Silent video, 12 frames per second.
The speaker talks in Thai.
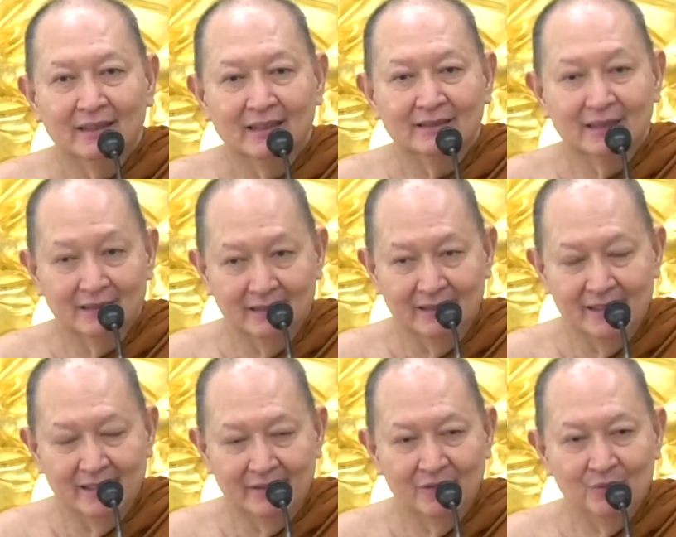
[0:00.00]
นะ จะเกิดเอ
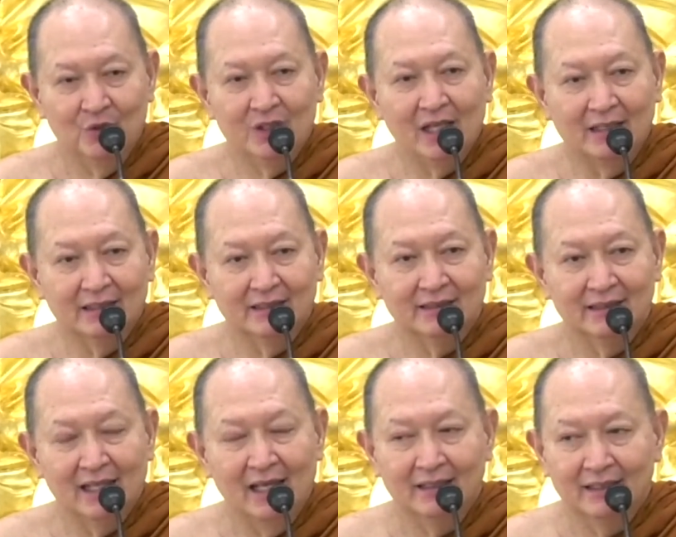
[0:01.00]
ง วิมุตติญาณทัศ
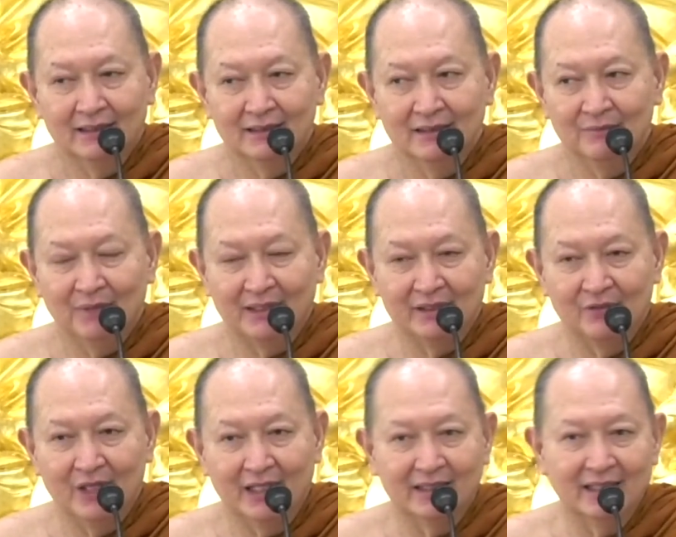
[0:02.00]
นะเนี่ยคือปัจเจ
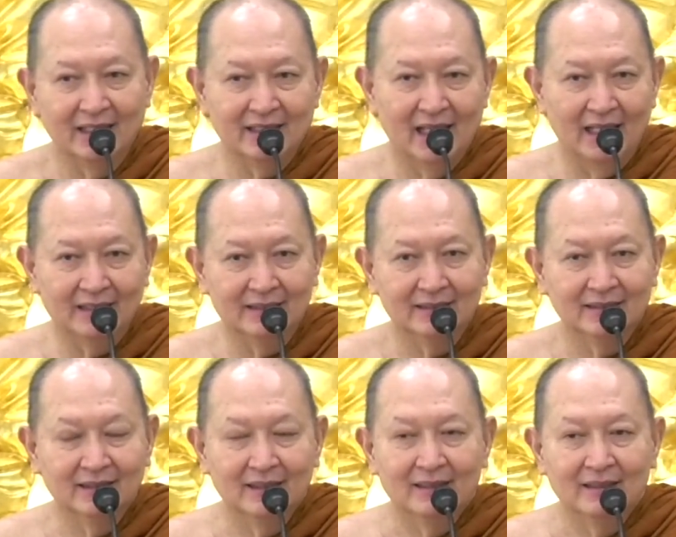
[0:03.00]
เวคขณะญาณ
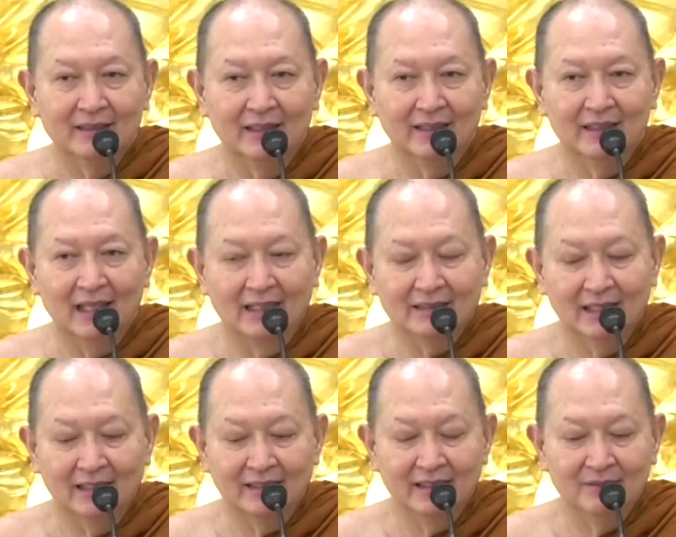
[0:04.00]
หลังจา
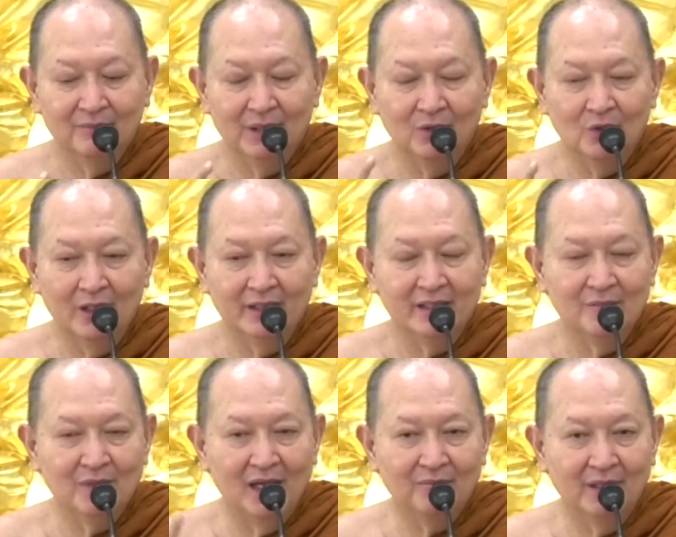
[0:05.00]
กที่บรรลุอริย
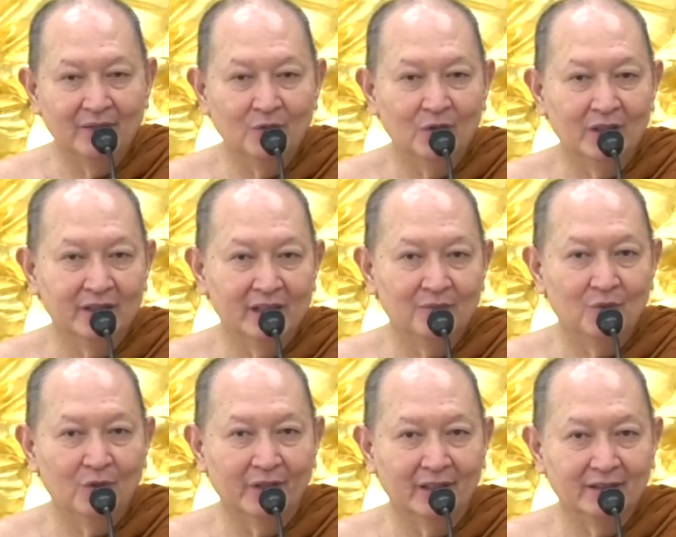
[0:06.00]
มรรคบรรลุอริยผ
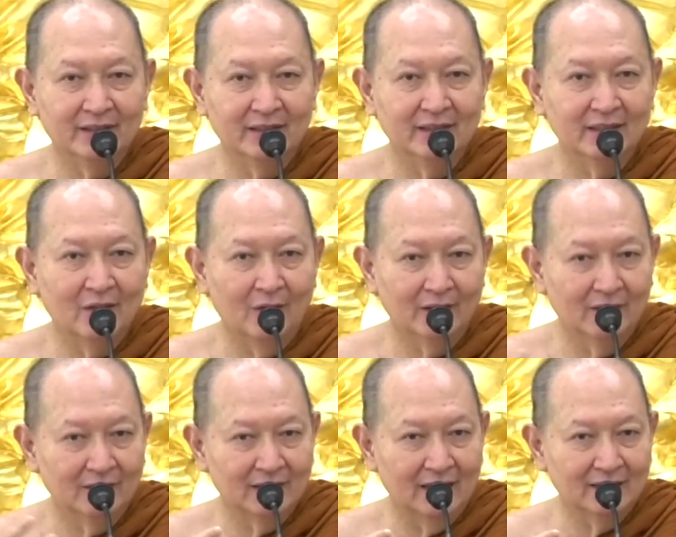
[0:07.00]
ลนะจิตจะถอนอ
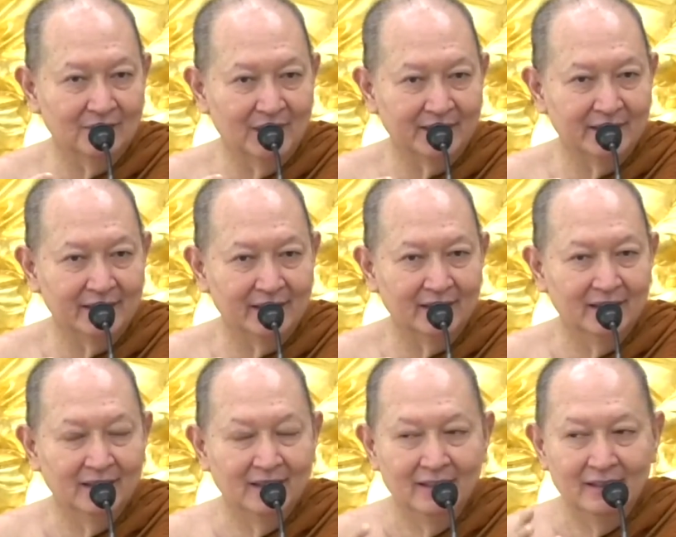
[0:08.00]
อกจากสมาธิ
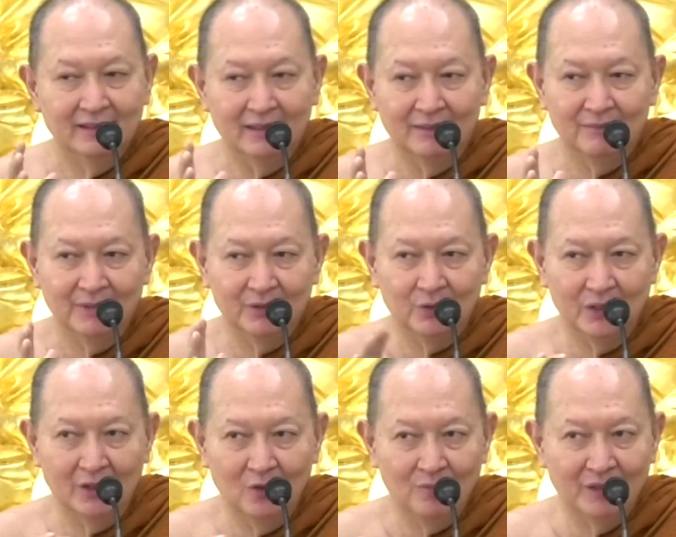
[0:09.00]
นะมาอยู่ใน
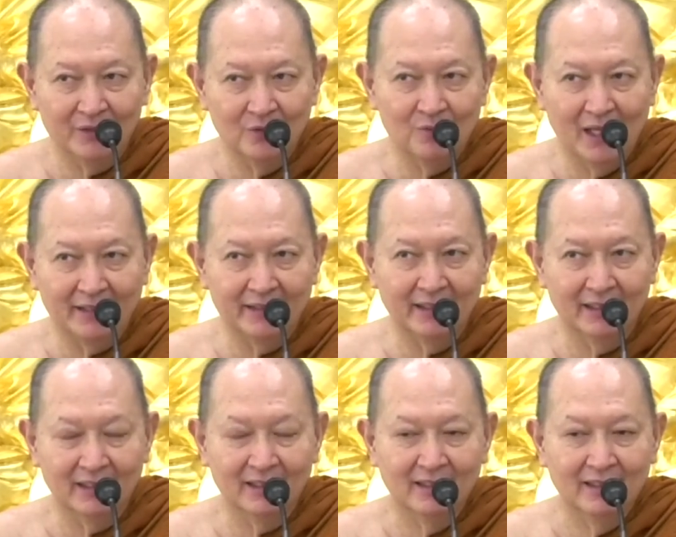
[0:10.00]
โลกปัจจุบันเนี้ย
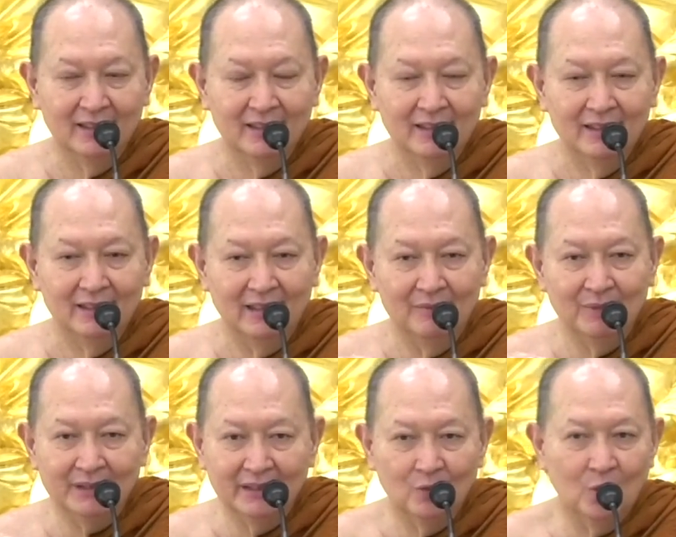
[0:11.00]
แล้วมั
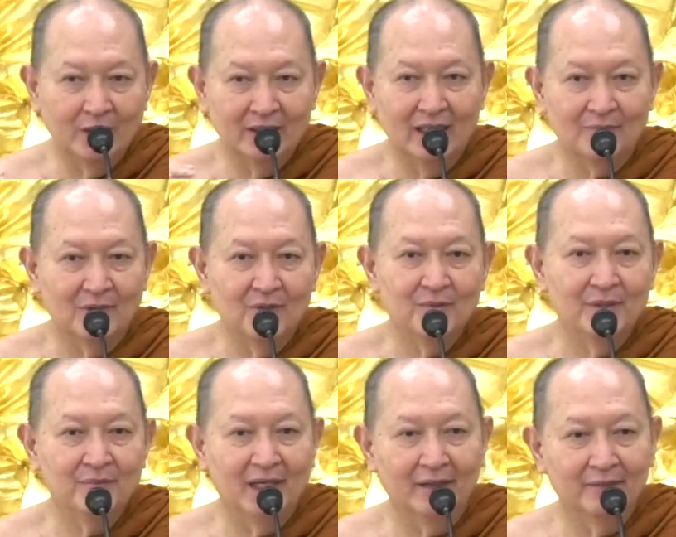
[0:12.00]
นจะทวนกลับเข้าไป
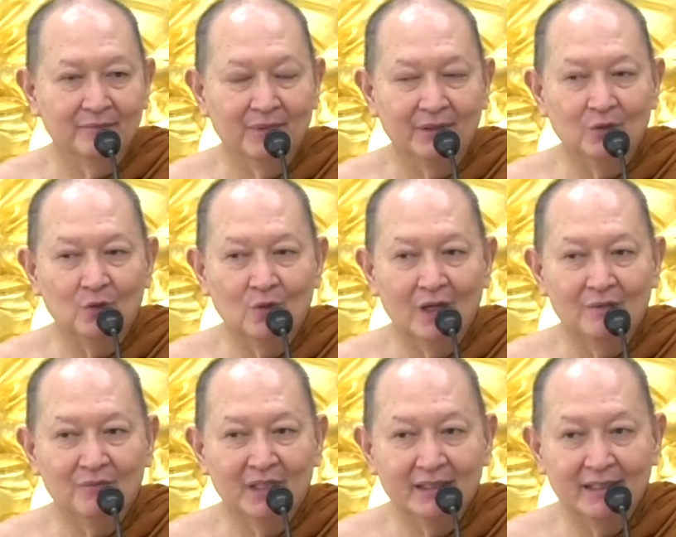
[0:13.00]
ใหม่ ไปดูว่า
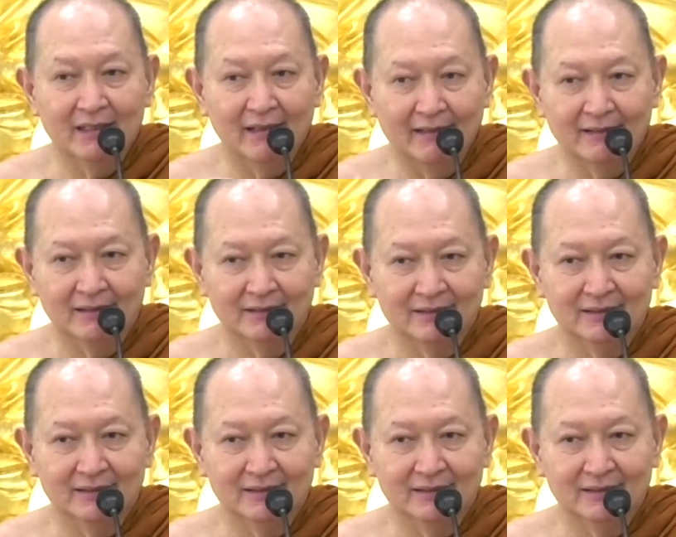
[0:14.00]
เมื่อกี้อะไรเกิด